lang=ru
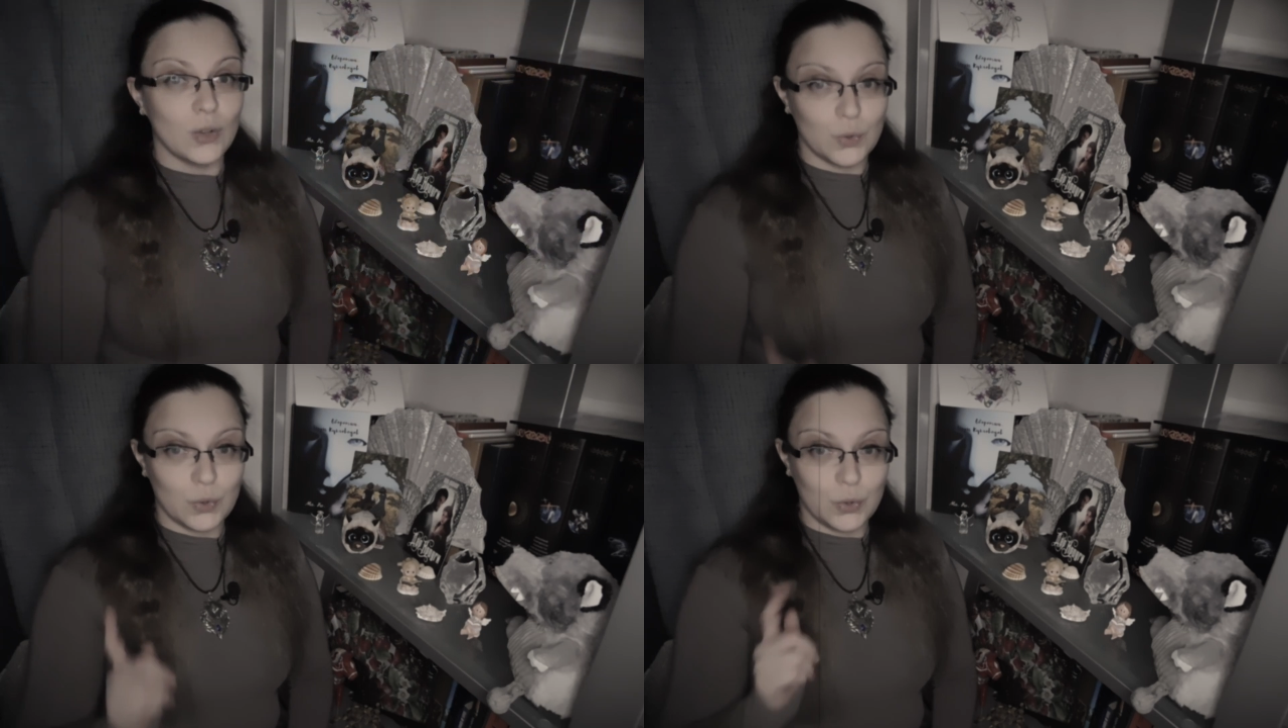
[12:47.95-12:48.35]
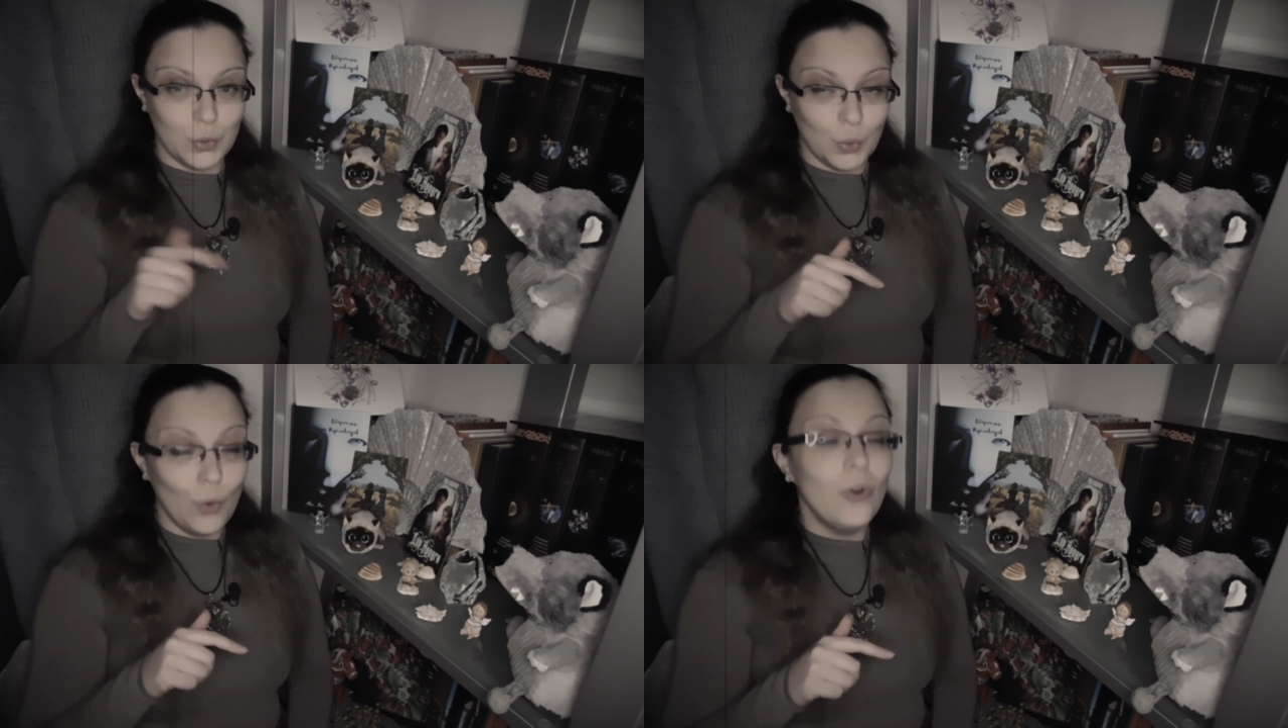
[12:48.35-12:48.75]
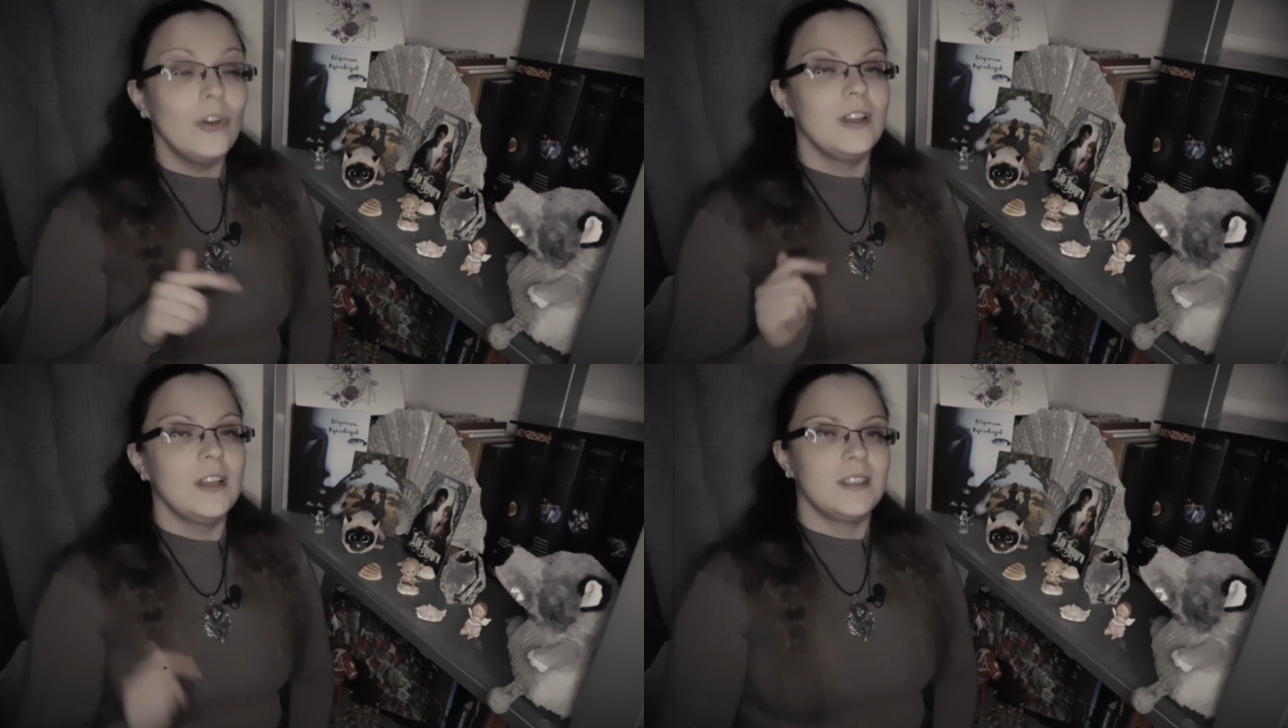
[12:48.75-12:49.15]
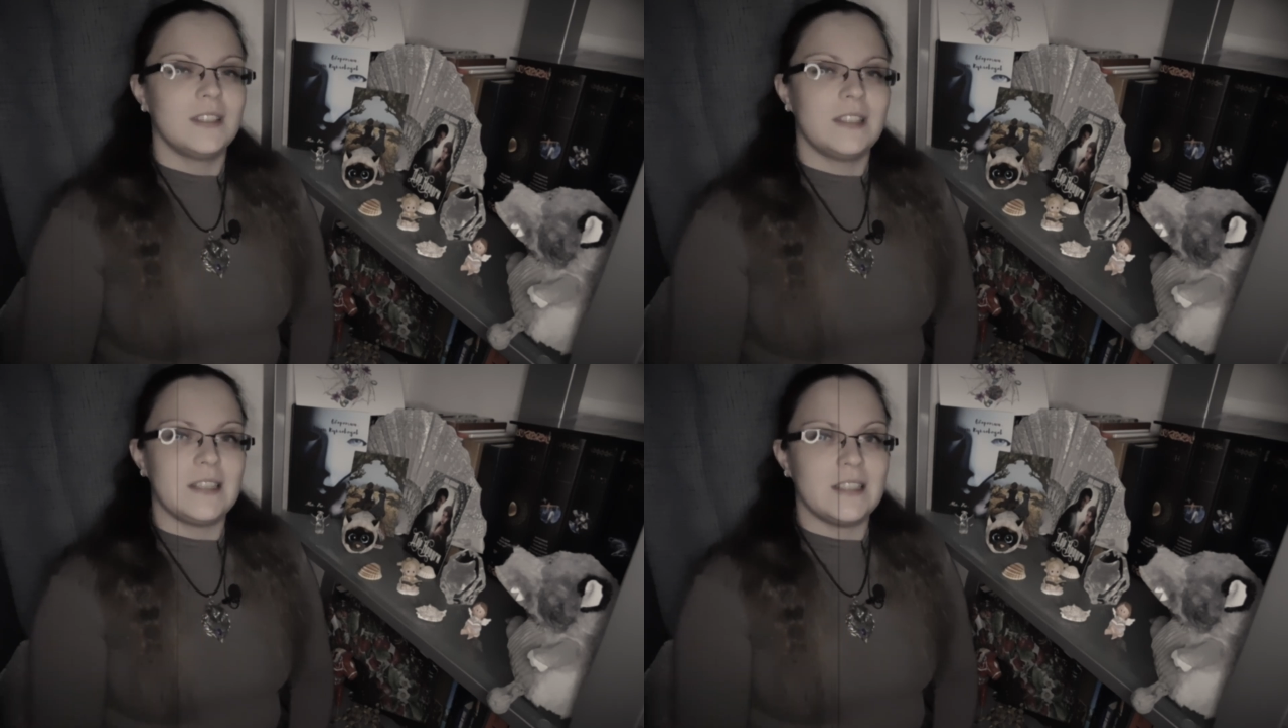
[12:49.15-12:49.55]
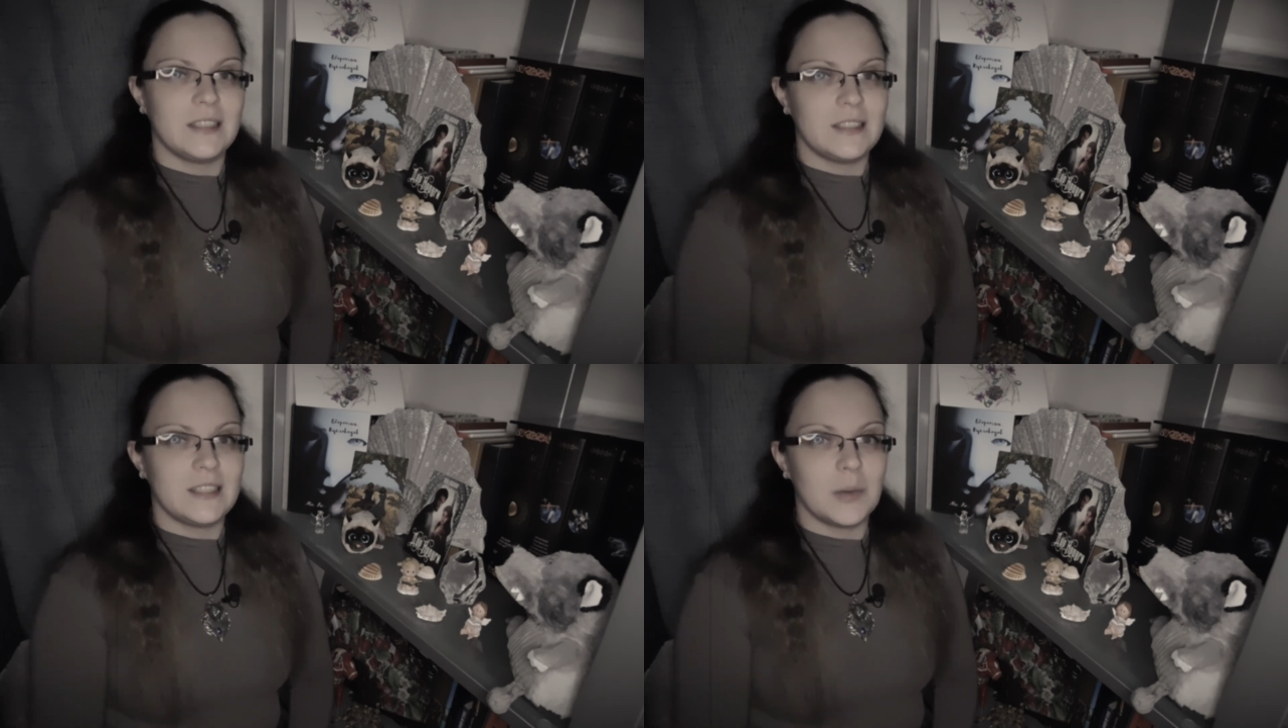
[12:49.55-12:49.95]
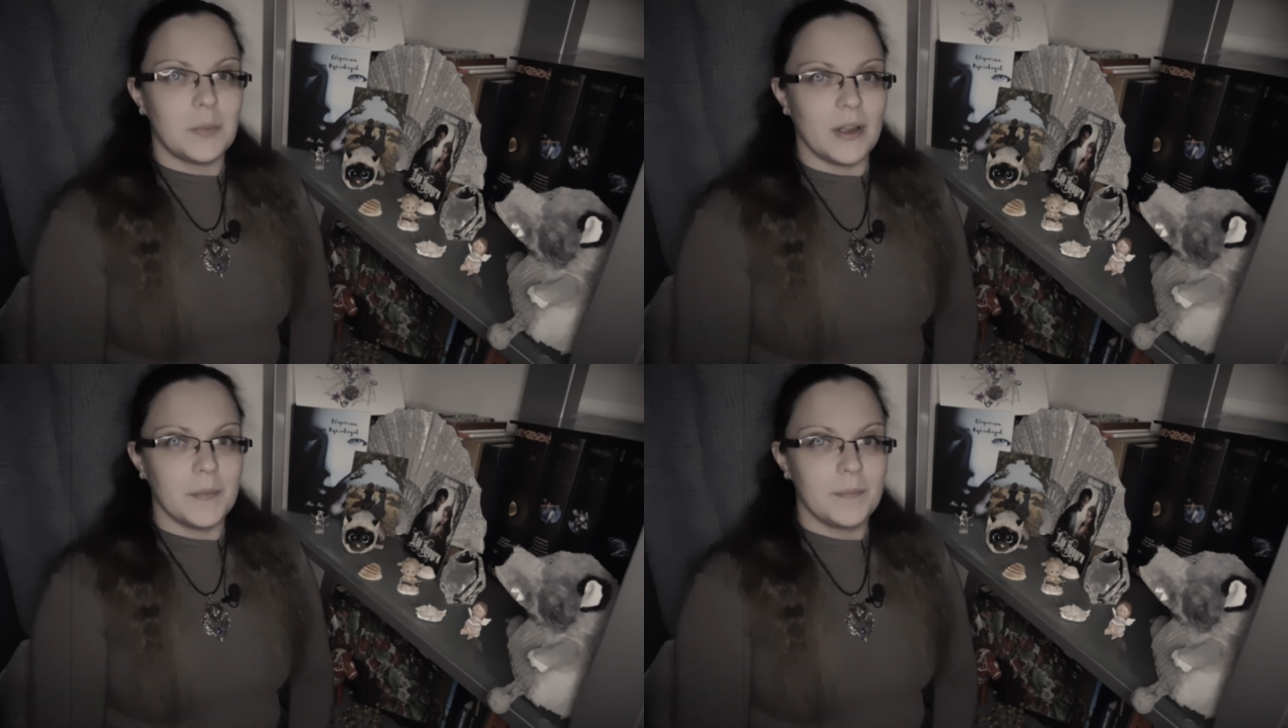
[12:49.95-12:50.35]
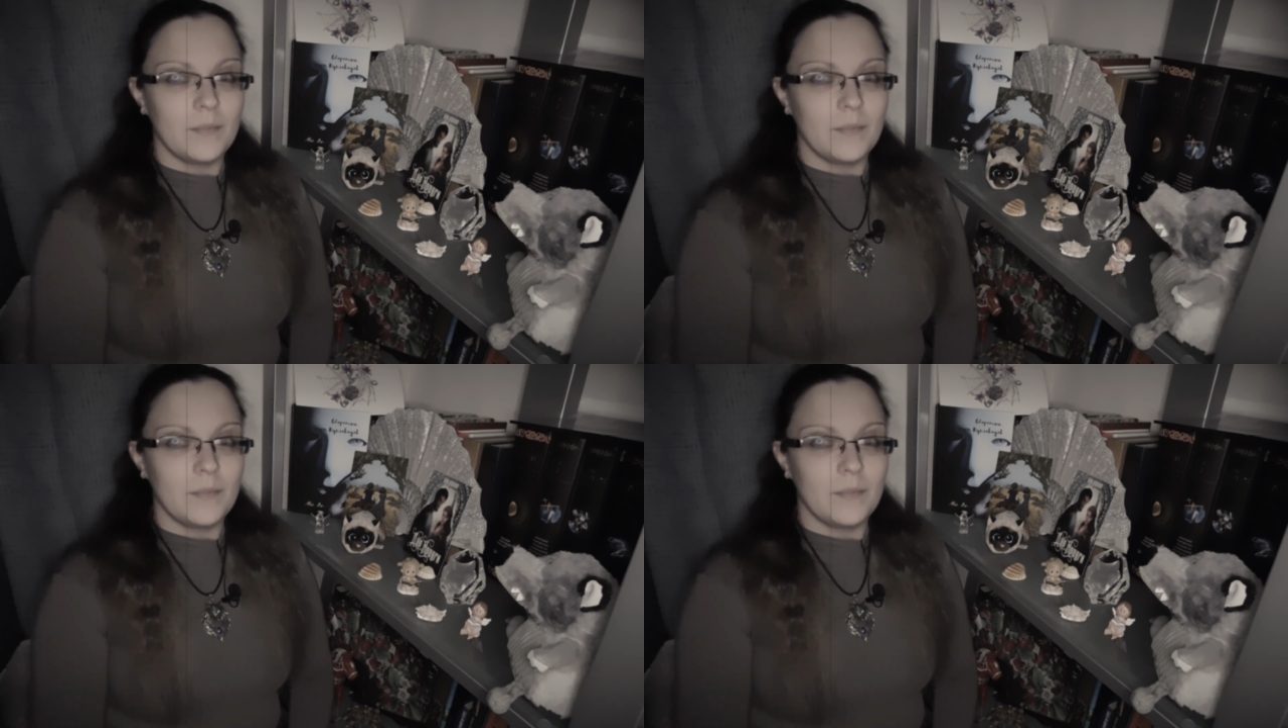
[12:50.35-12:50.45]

до середины декабря.